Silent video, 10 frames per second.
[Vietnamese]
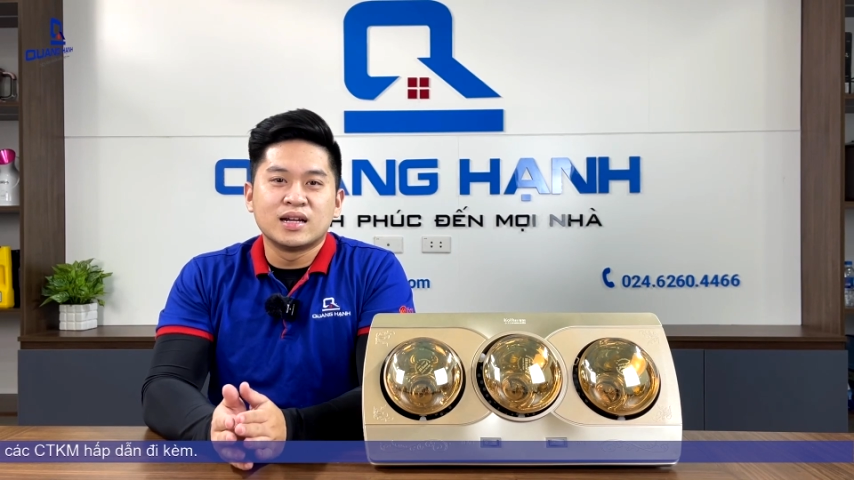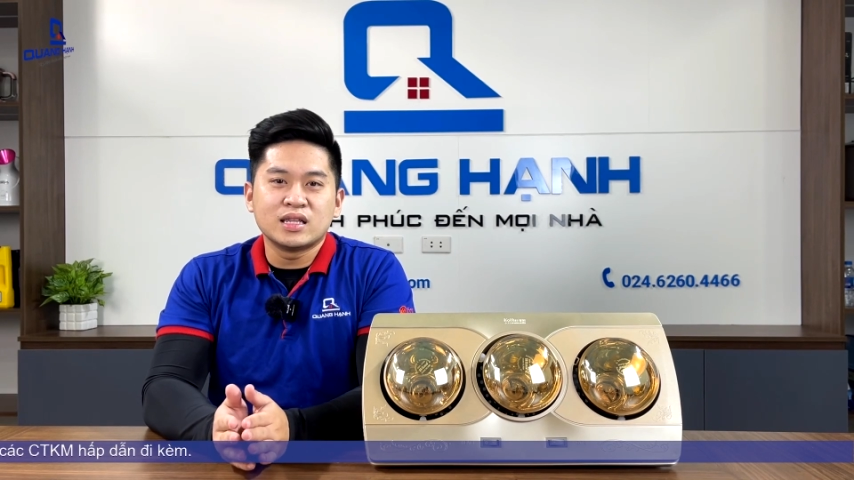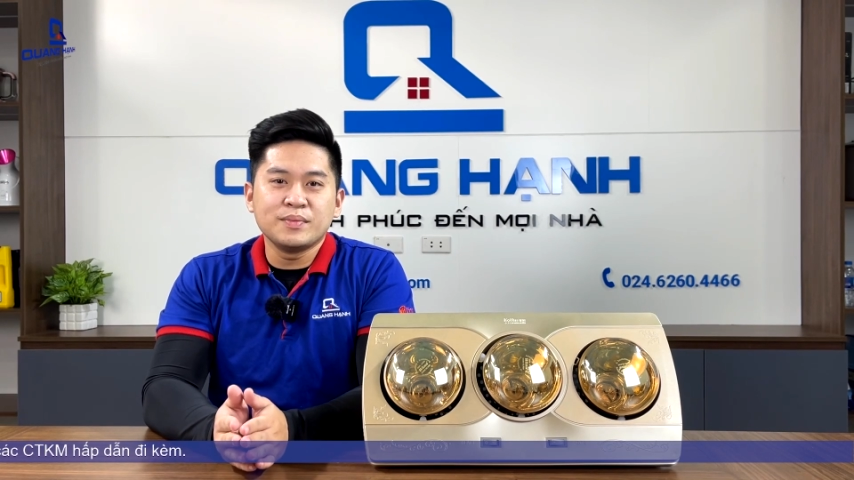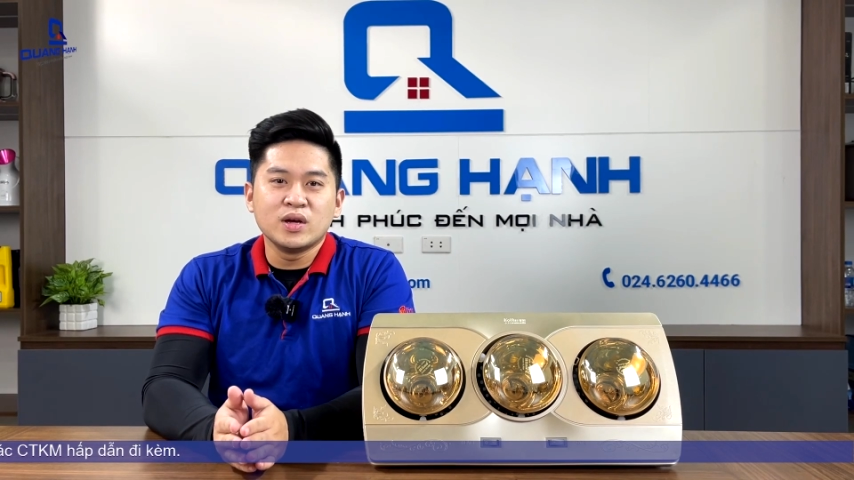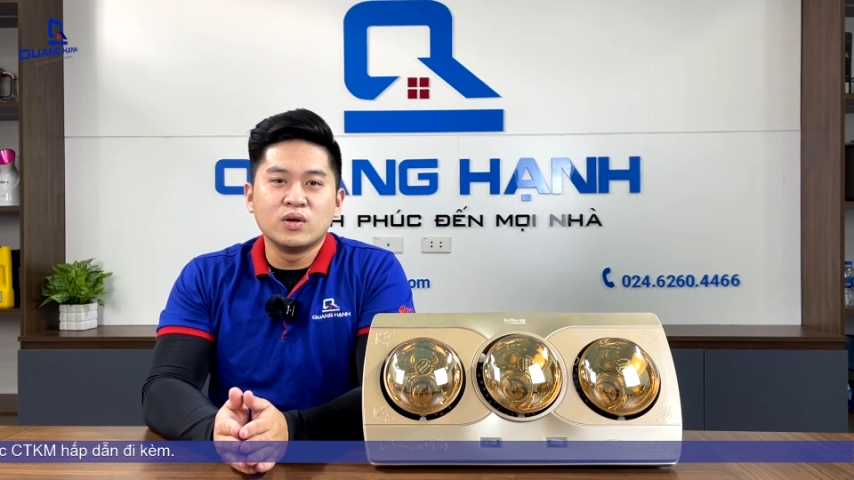là thiết
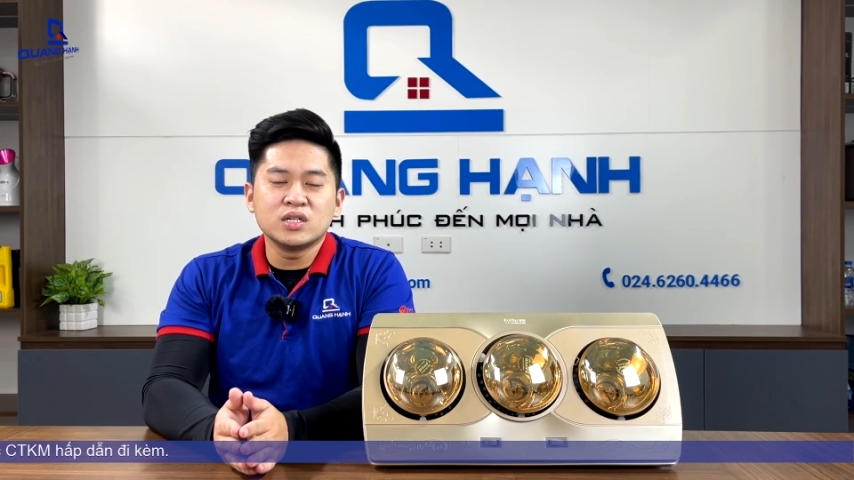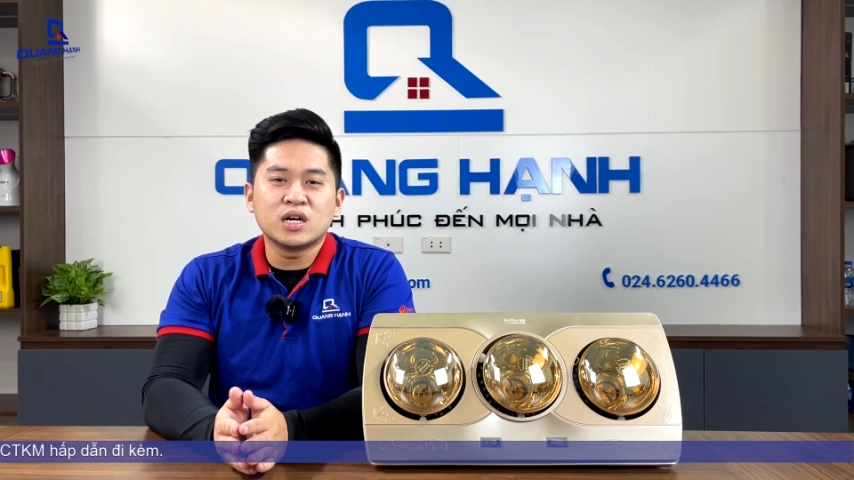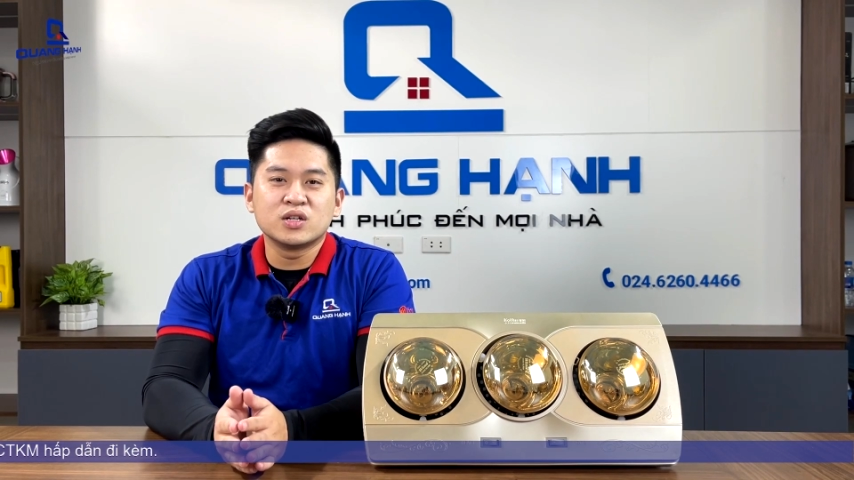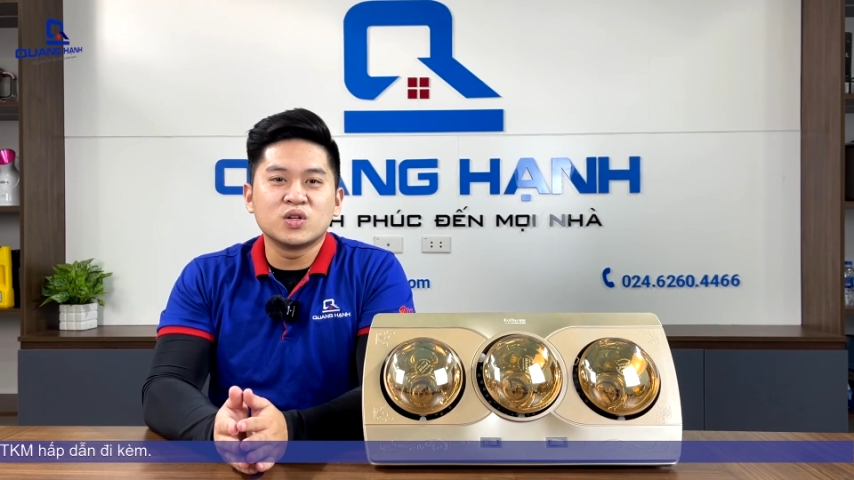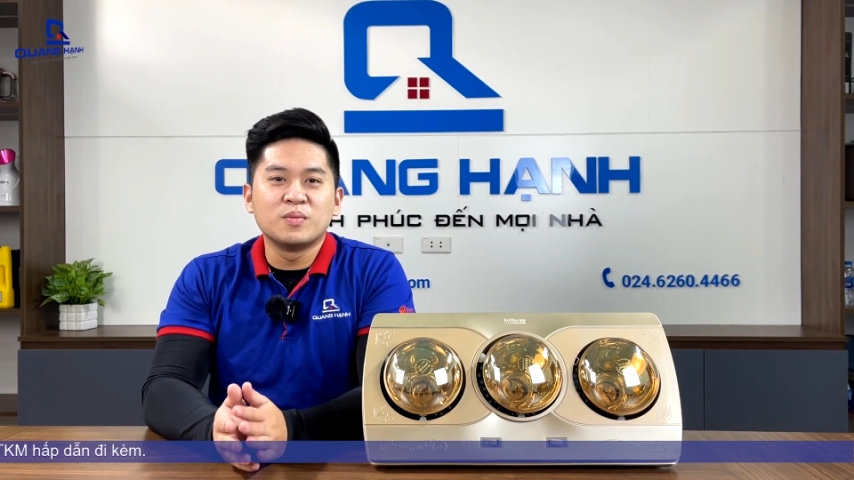bị hỗ
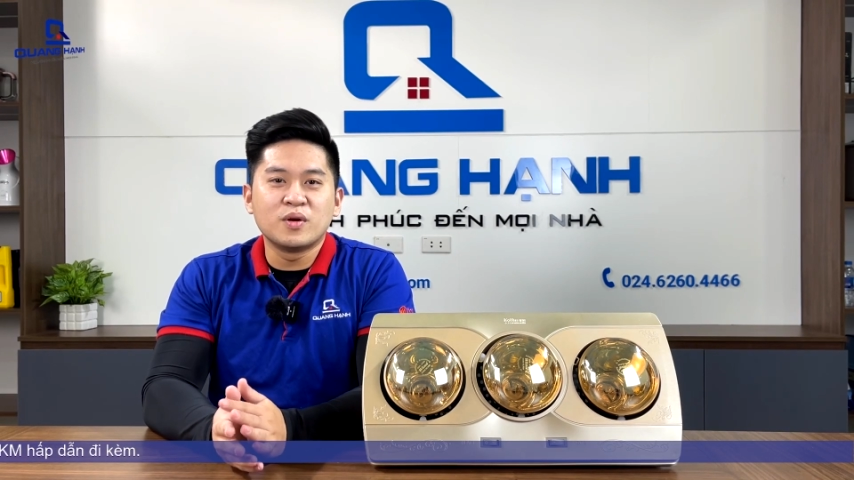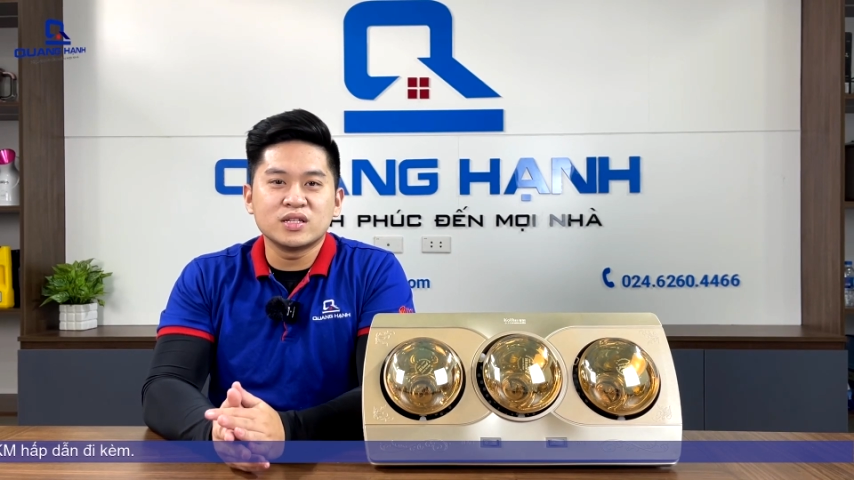trợ cho mọi